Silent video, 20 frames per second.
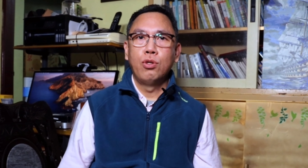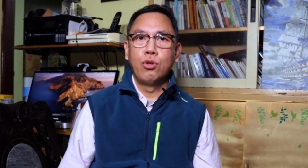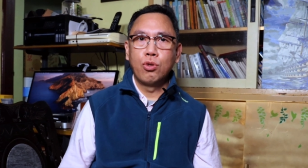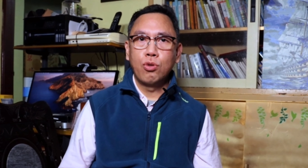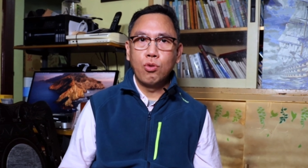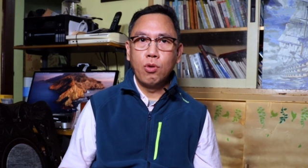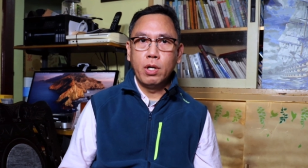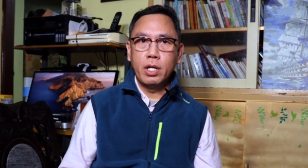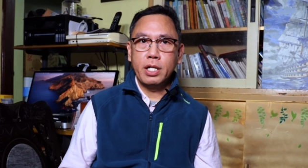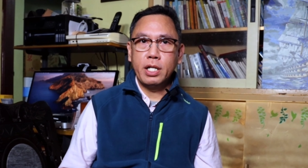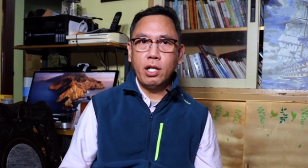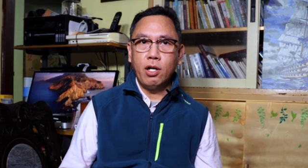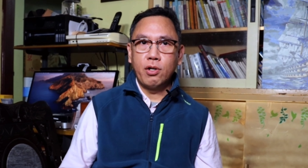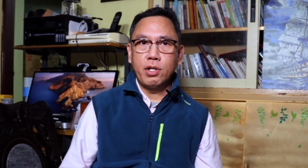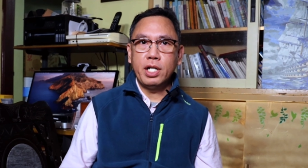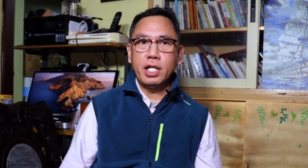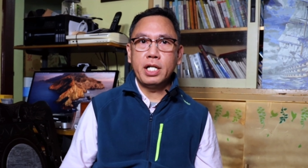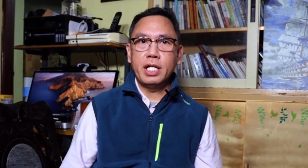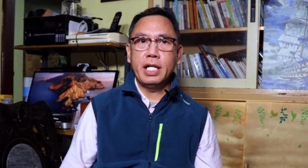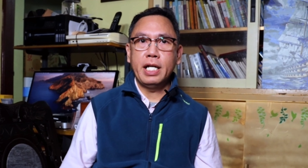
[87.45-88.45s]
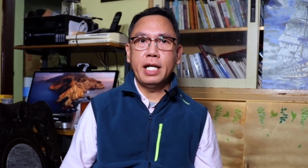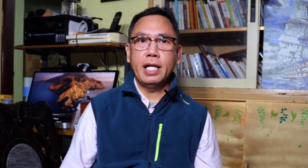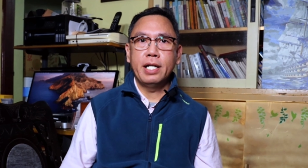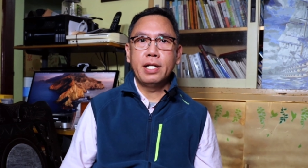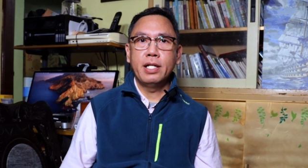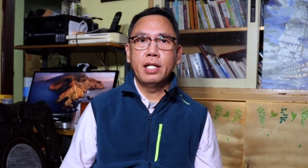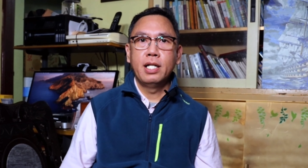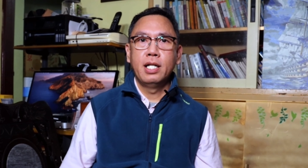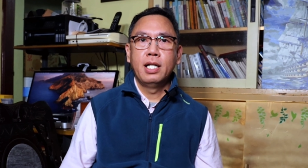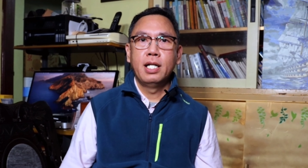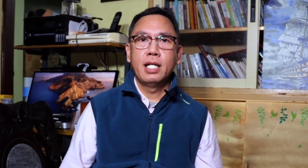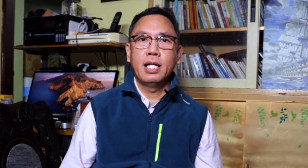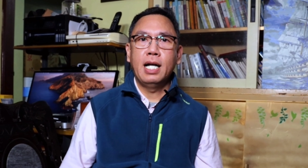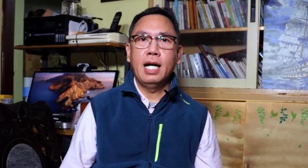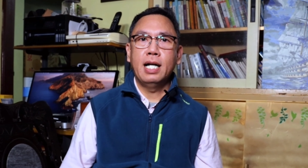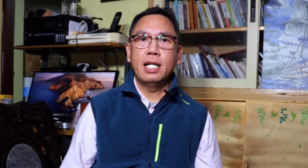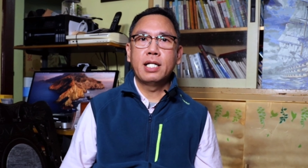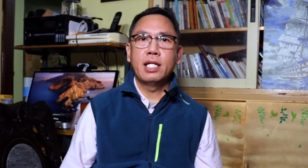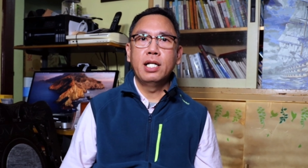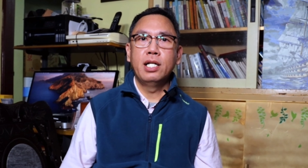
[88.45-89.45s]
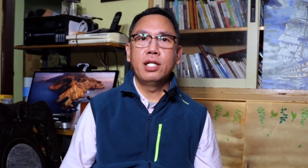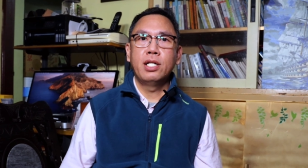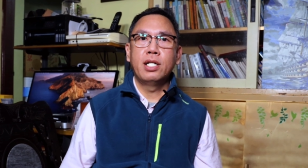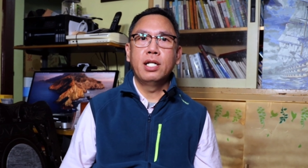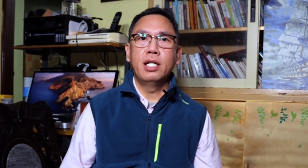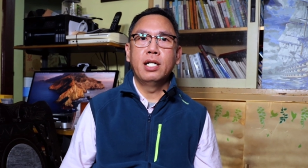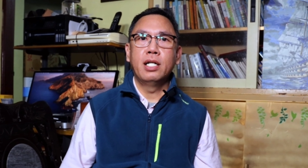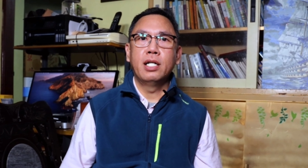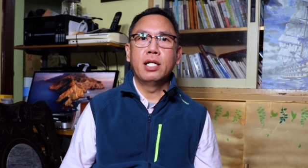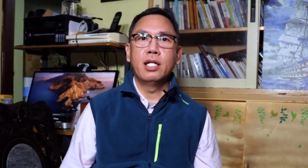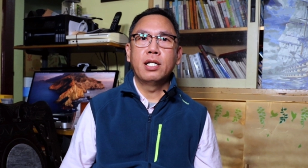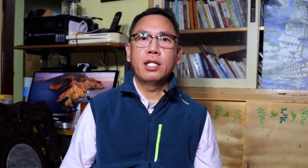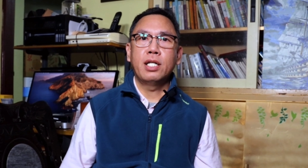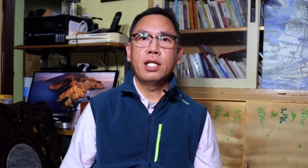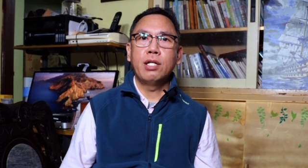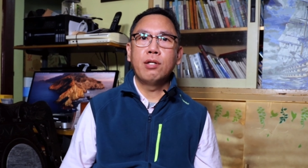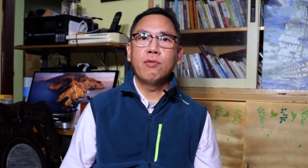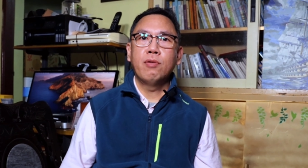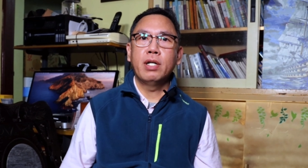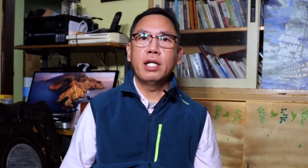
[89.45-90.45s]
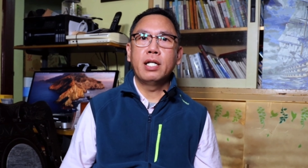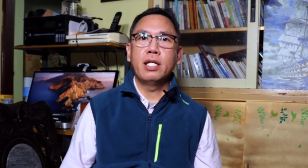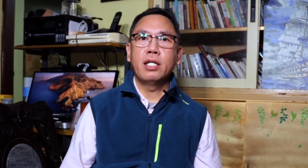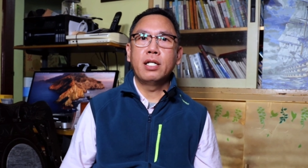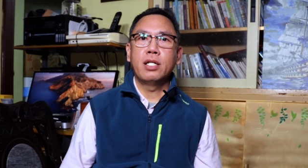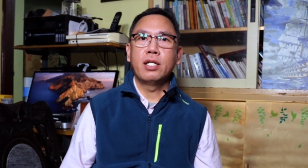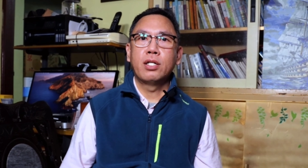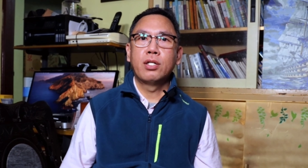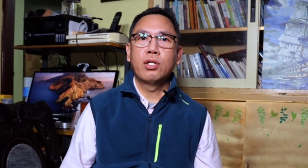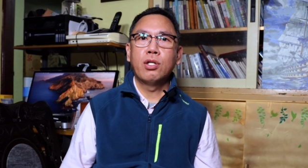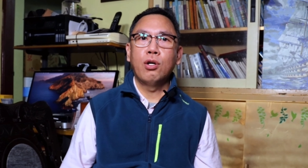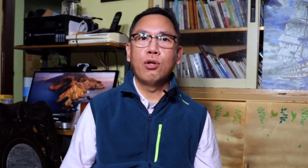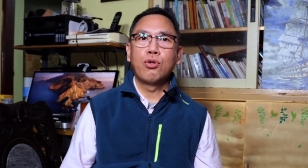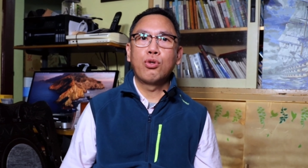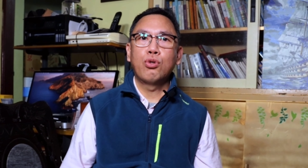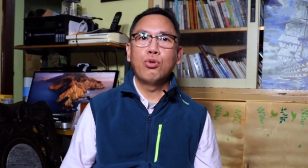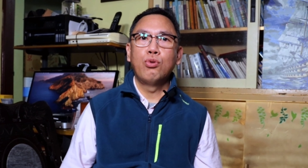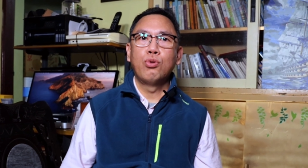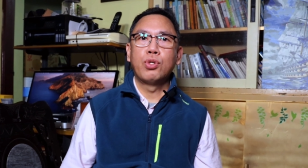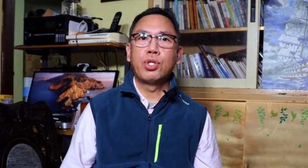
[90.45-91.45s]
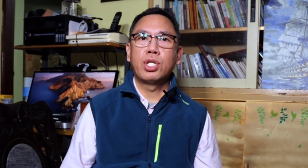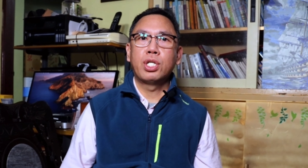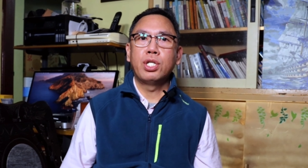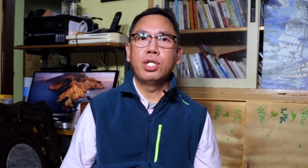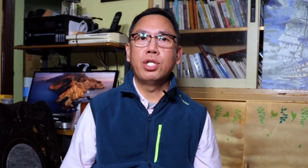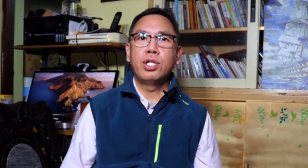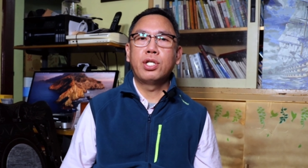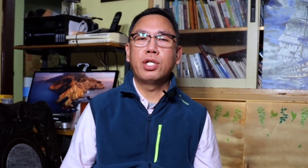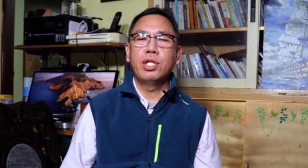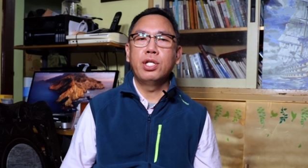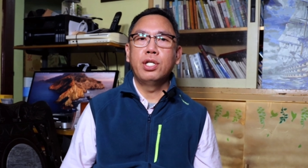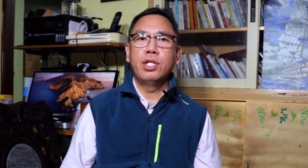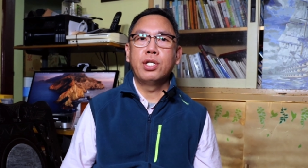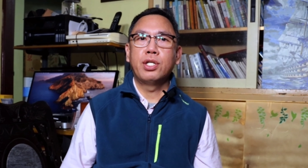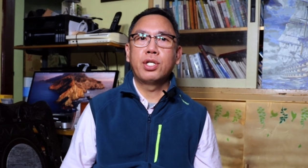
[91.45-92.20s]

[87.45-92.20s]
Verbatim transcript: 如果有一天他真的因为重度失智、